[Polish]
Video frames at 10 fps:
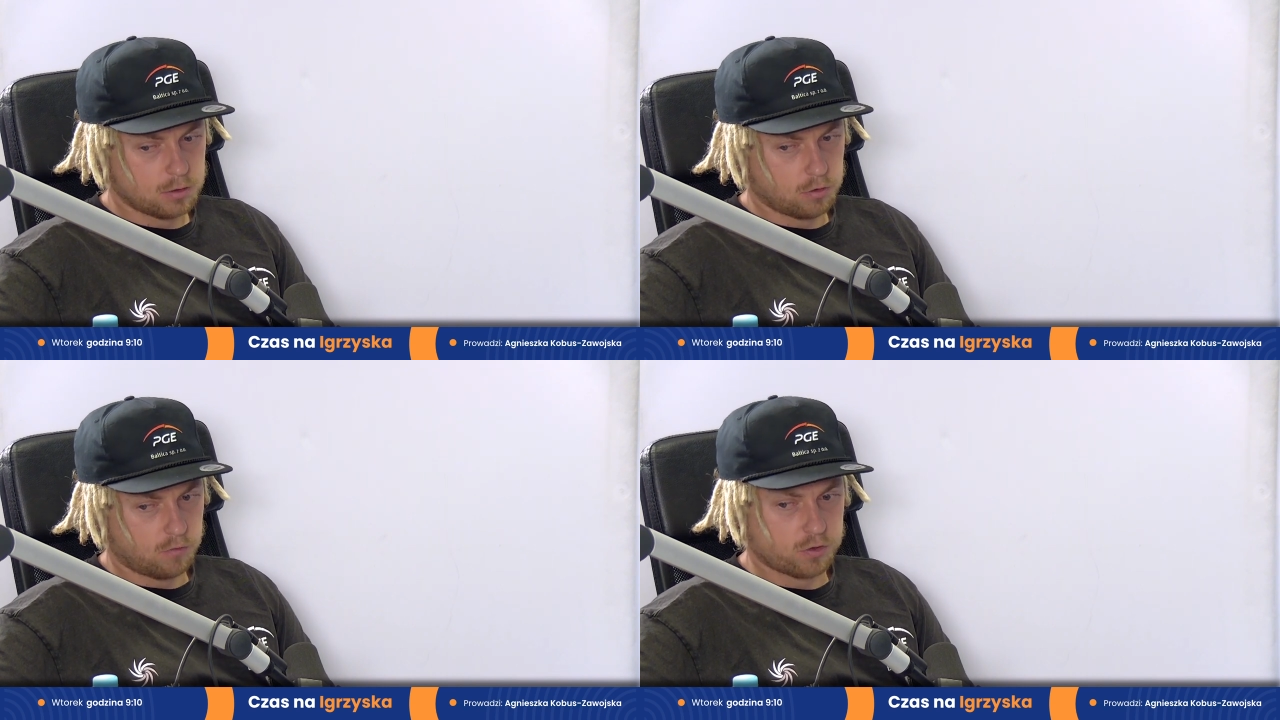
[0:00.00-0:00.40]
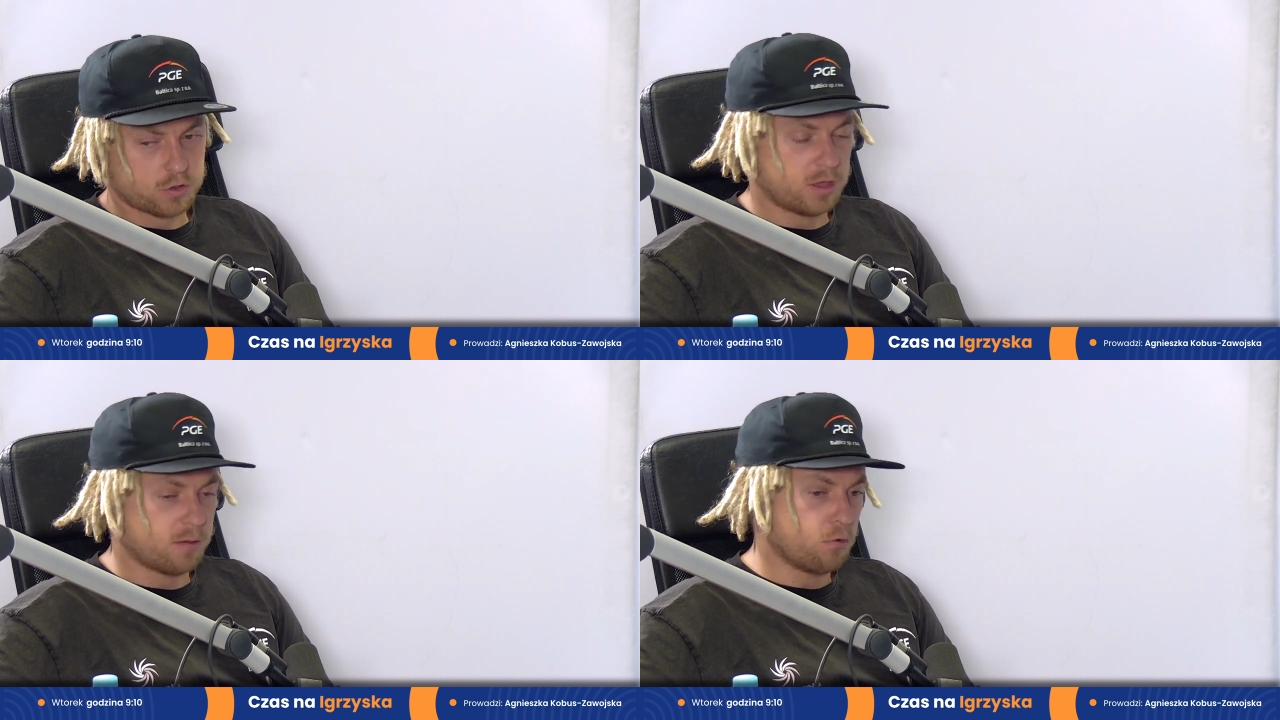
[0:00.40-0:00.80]
to
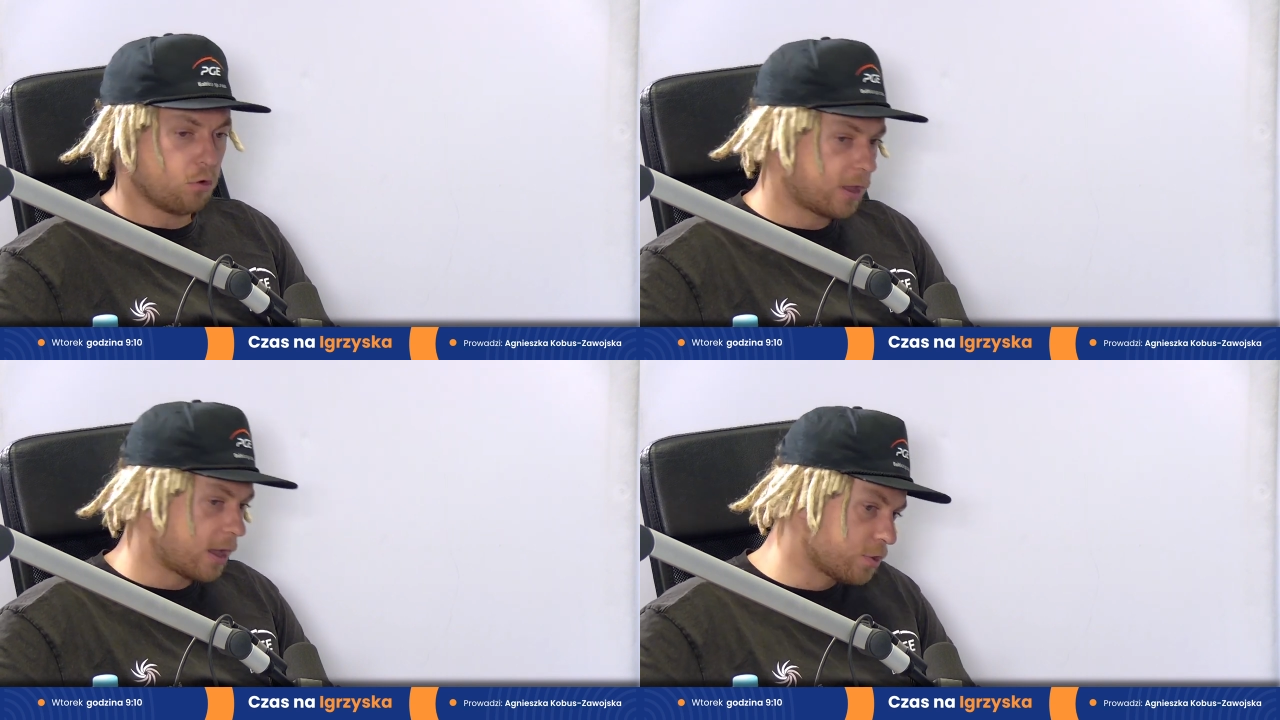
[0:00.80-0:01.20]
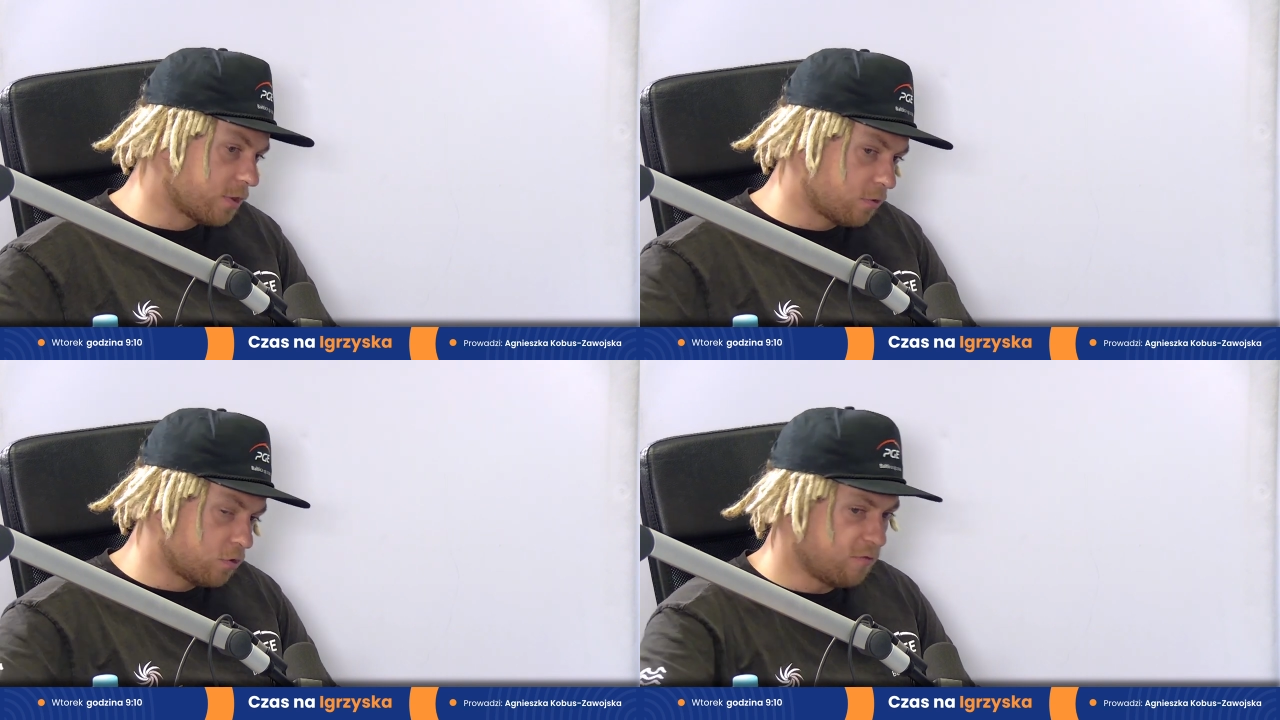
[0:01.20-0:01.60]
właśnie nie było tak,
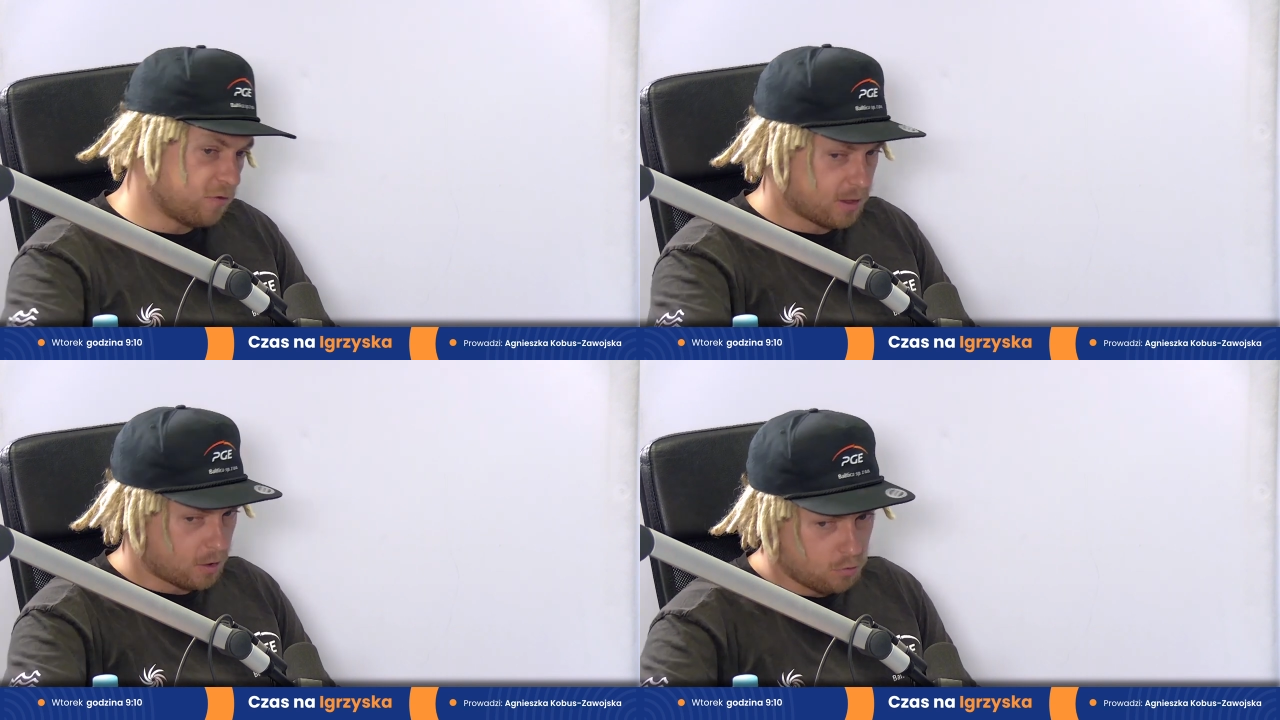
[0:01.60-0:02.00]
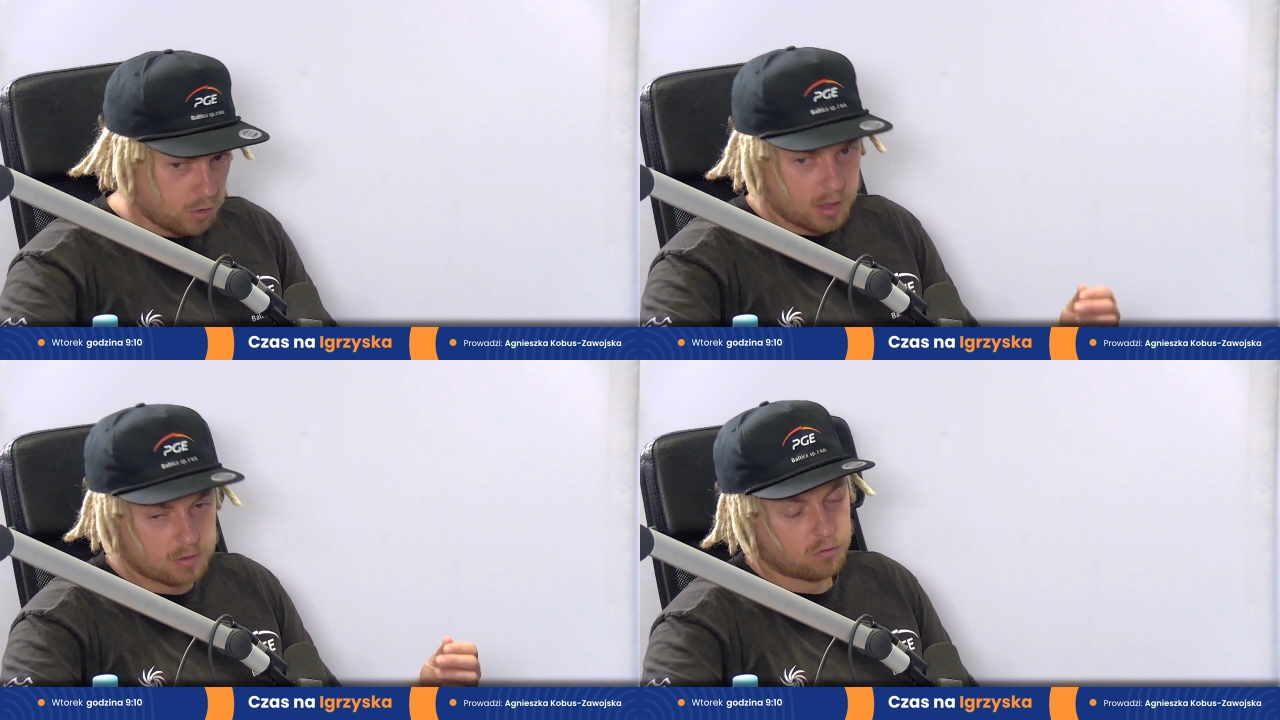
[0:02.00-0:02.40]
że coś ci
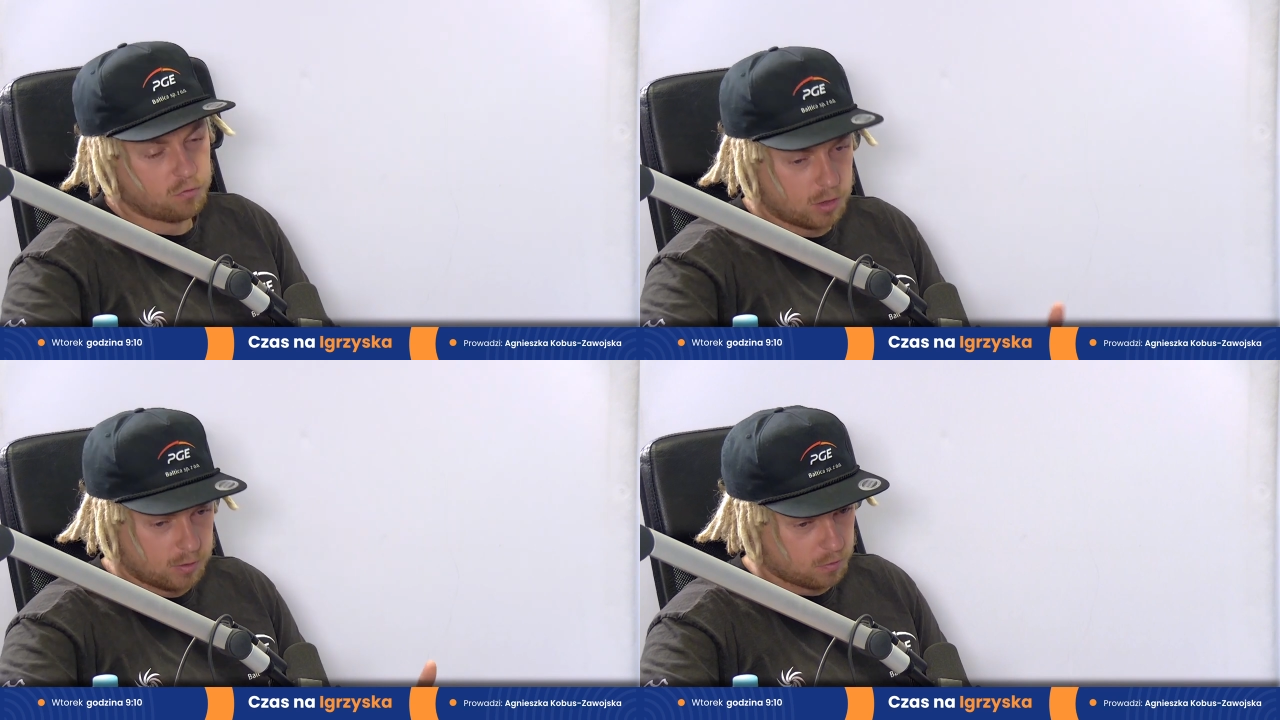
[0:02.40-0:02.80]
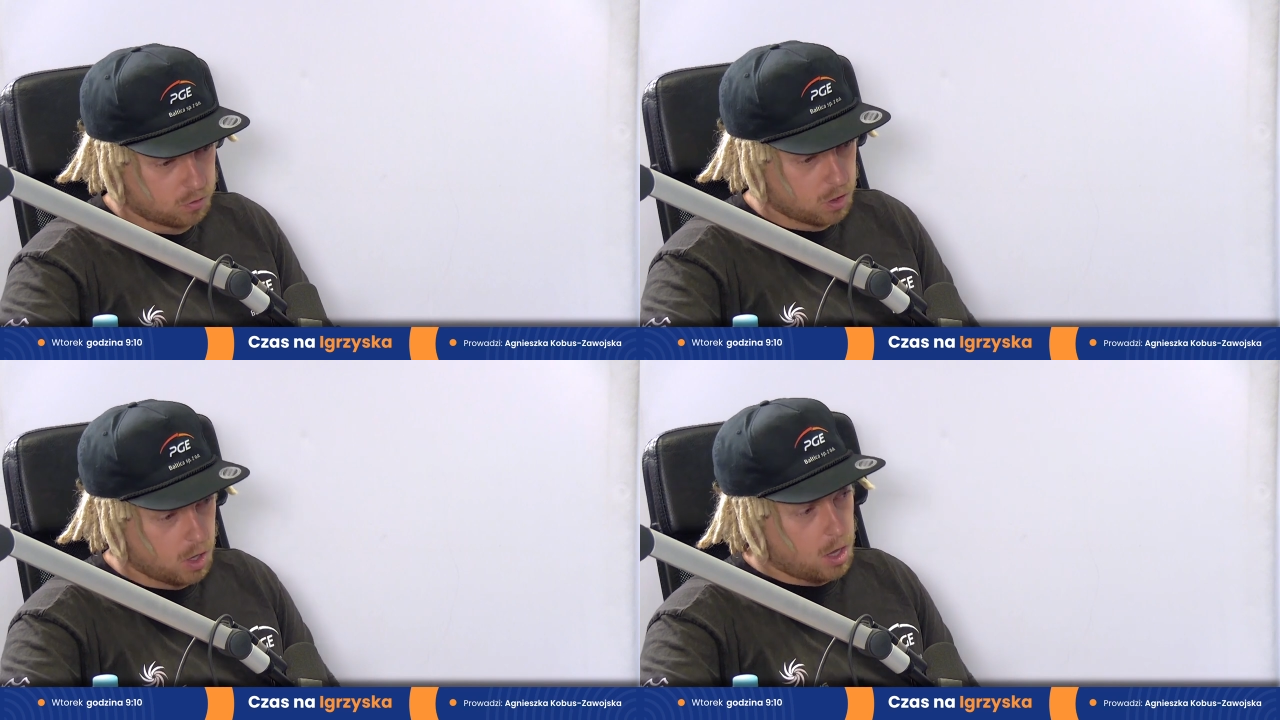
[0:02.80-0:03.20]
wyskakuje co chwilę, coś.
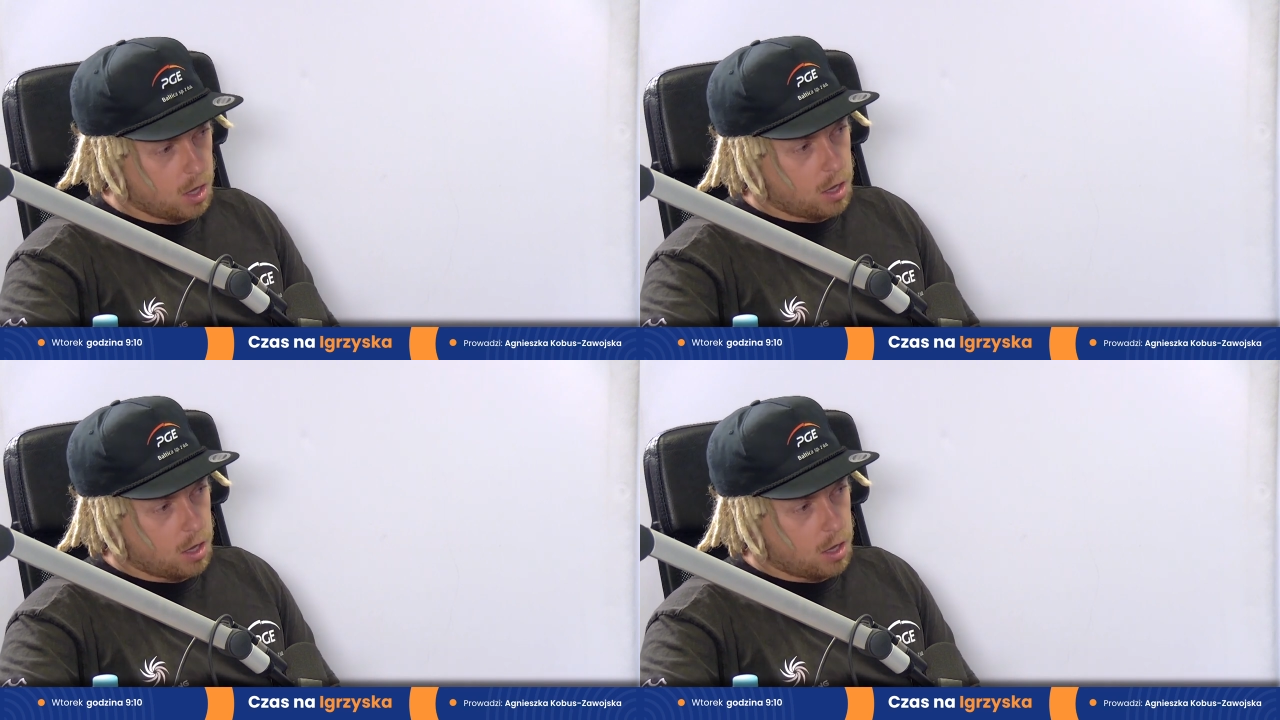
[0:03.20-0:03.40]
Mm-hmm.